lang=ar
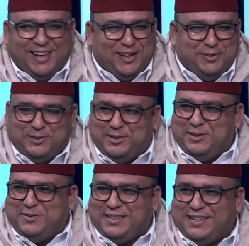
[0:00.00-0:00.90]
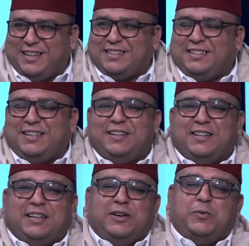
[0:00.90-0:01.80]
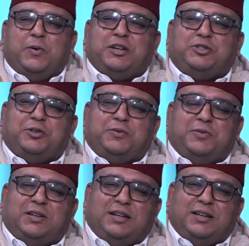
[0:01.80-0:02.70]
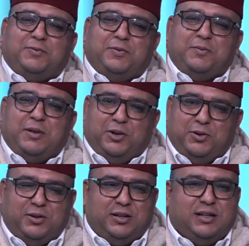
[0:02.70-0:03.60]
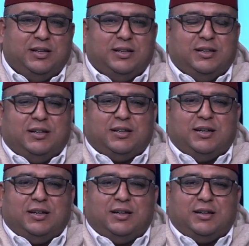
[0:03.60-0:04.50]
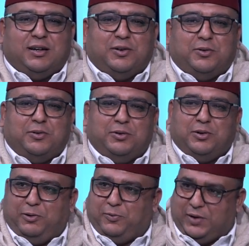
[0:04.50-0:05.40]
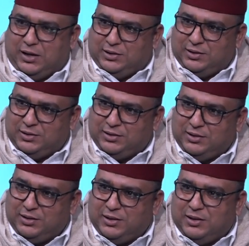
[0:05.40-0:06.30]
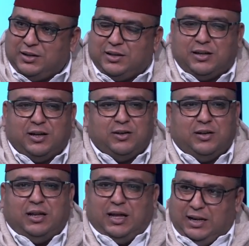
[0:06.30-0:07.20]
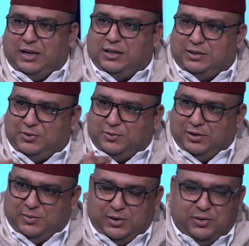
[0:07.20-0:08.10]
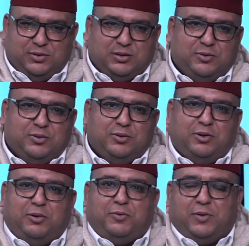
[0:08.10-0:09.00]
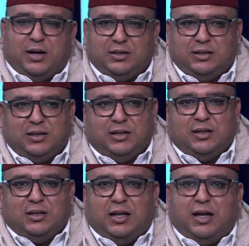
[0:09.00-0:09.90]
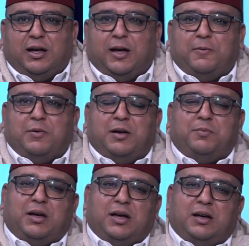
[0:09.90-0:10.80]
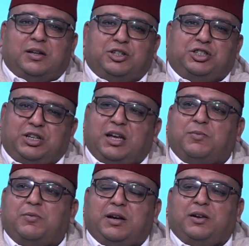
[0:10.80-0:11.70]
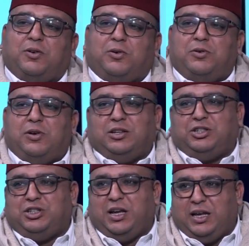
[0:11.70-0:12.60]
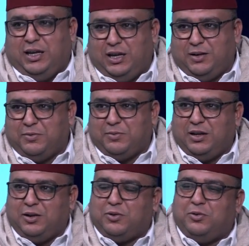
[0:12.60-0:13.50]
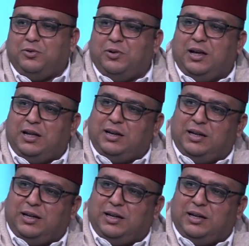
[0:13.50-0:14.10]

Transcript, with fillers: هادو كلهم اللي ذكرتي هادو كلهم صحاح هو شوف في الملحون كنقولوا حفاظ على اللي تيقول الملحون تنقولوا له حفاظ اما الشيخ ممكن نقولوا على الشاعر ممكن نقولوها